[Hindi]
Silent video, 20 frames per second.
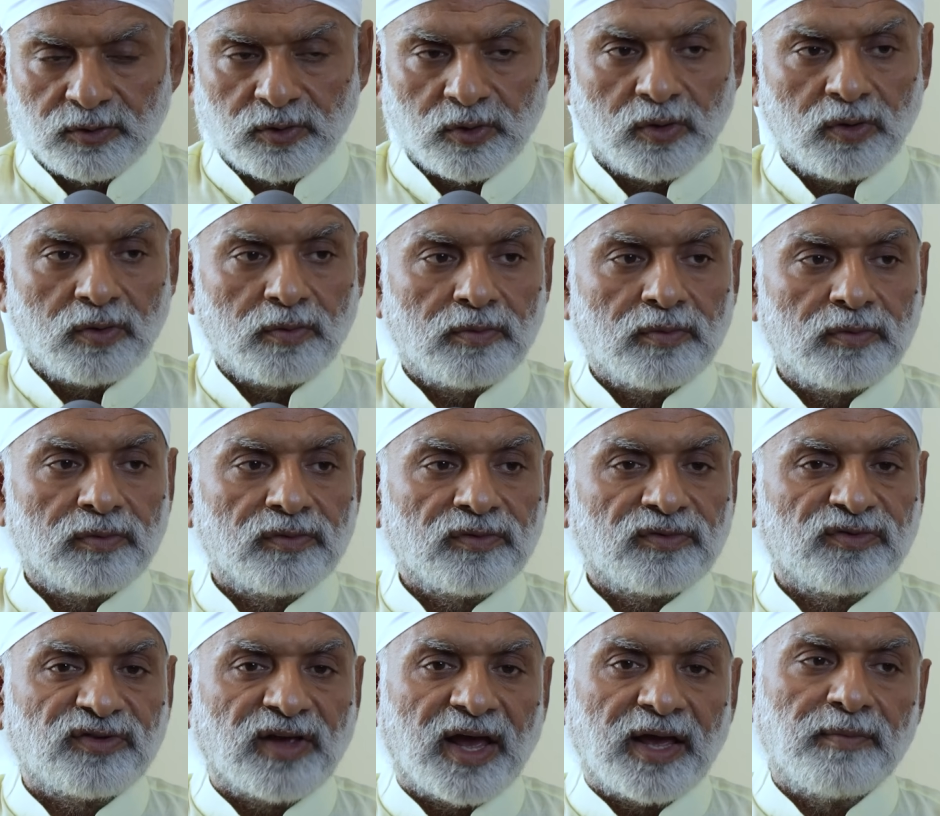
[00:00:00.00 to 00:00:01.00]
तो
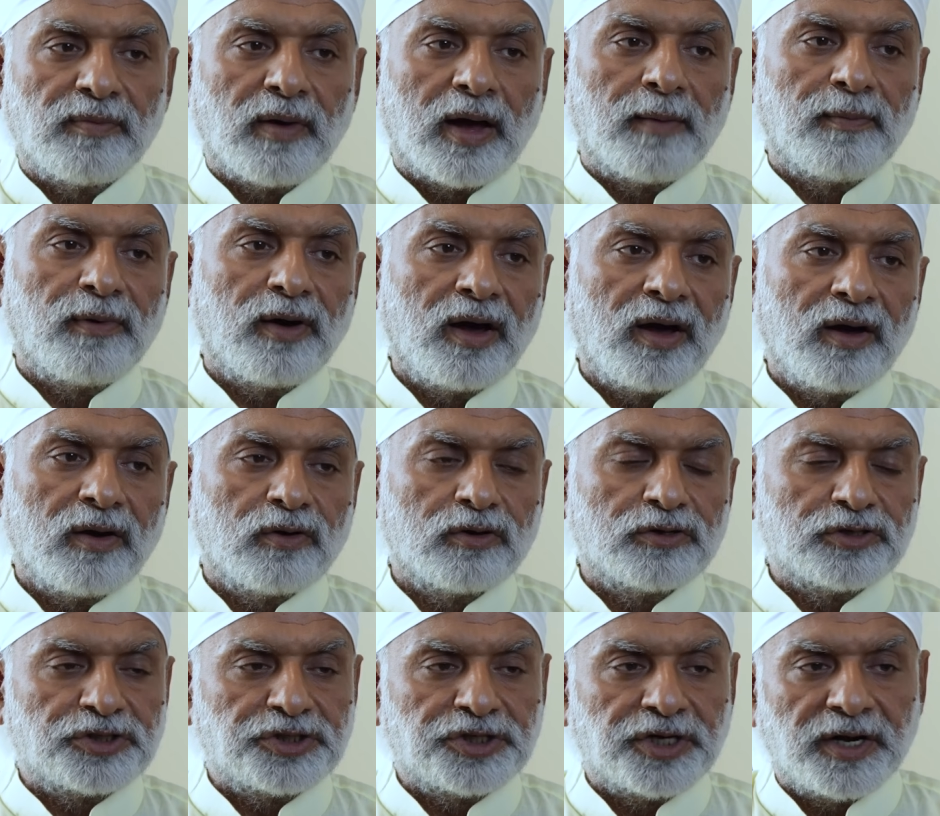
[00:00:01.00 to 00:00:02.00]
साईं बाबा
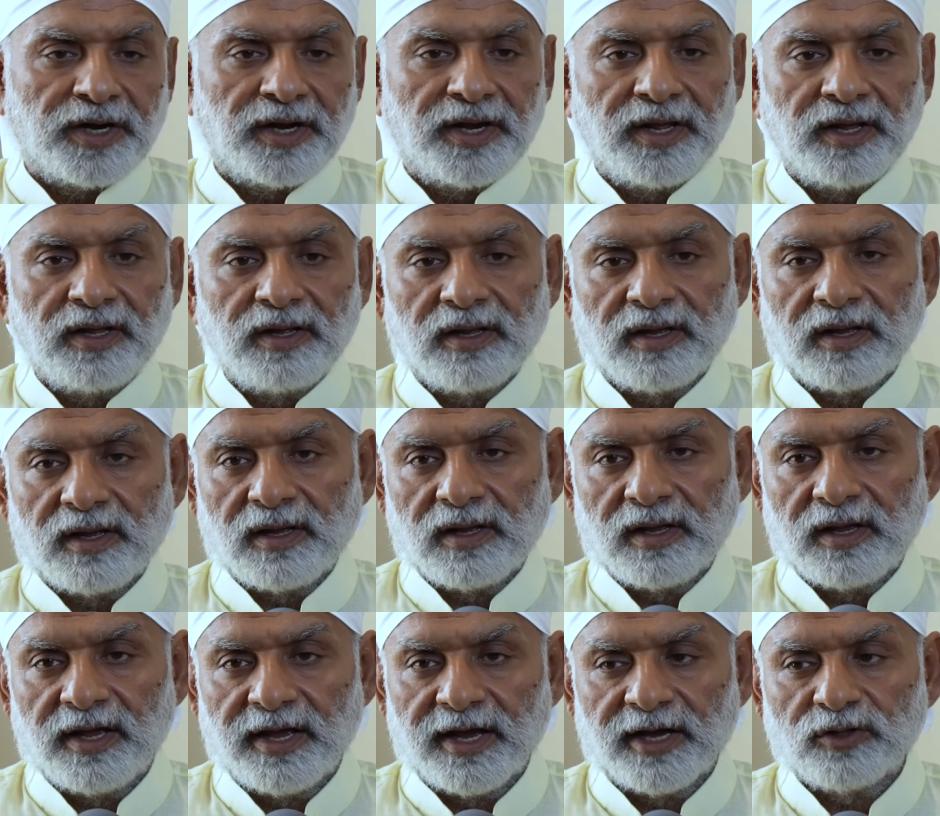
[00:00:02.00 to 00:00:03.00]
और शिरडी
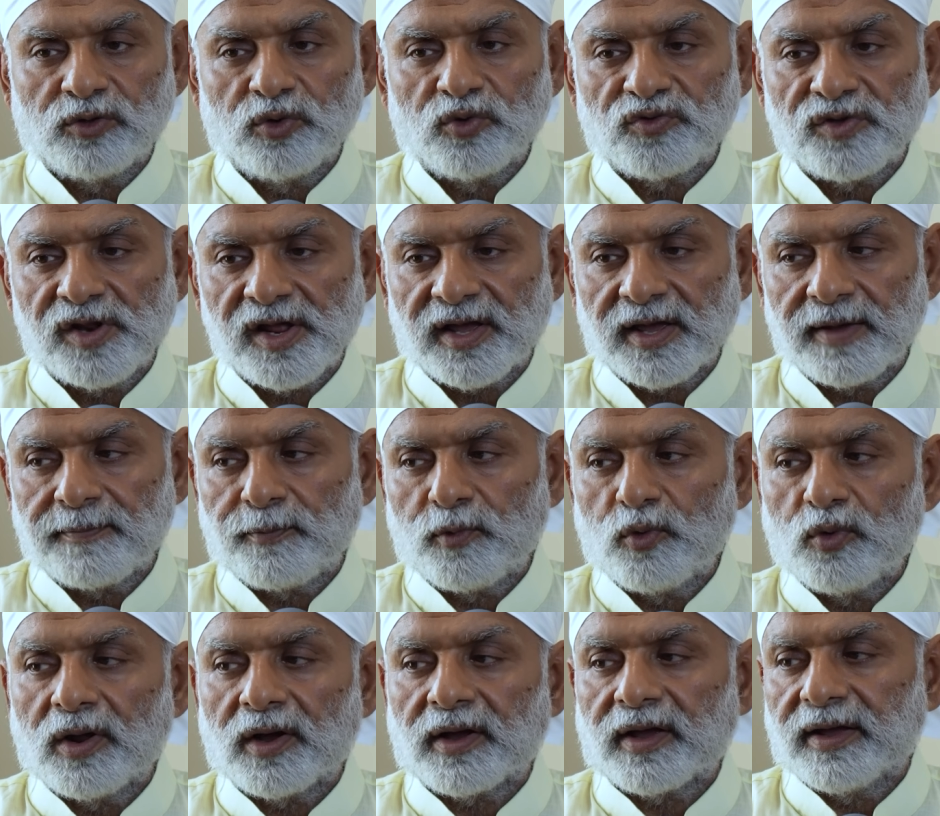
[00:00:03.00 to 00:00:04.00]
एक दूसरे के
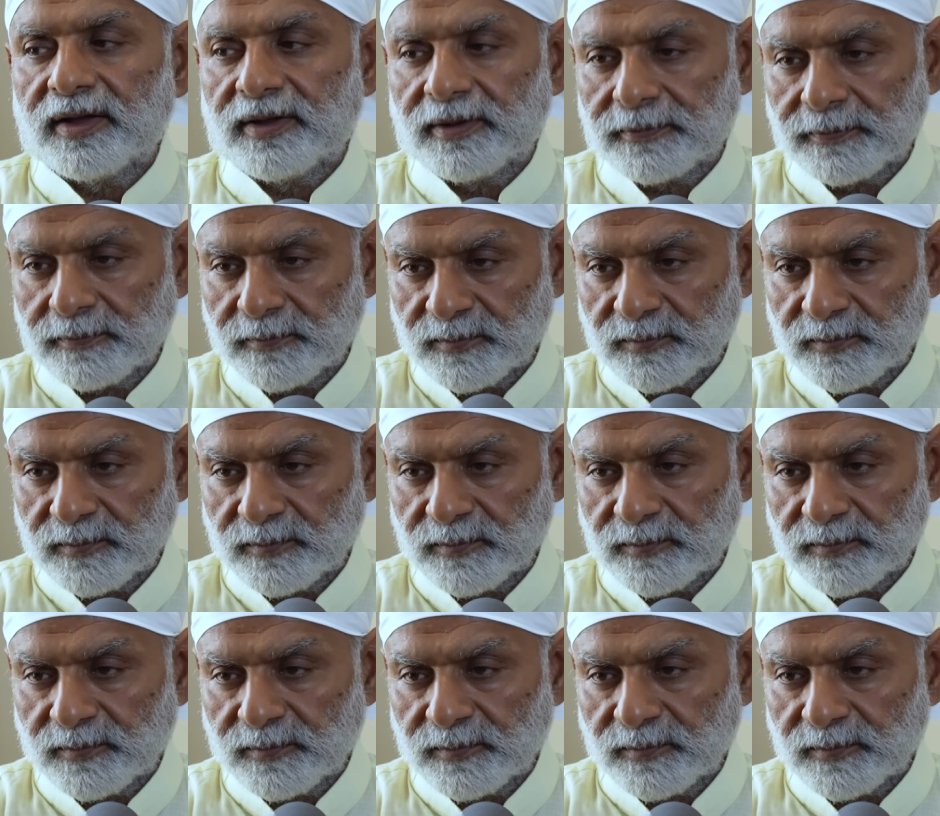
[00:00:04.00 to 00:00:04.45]
पूरक हैं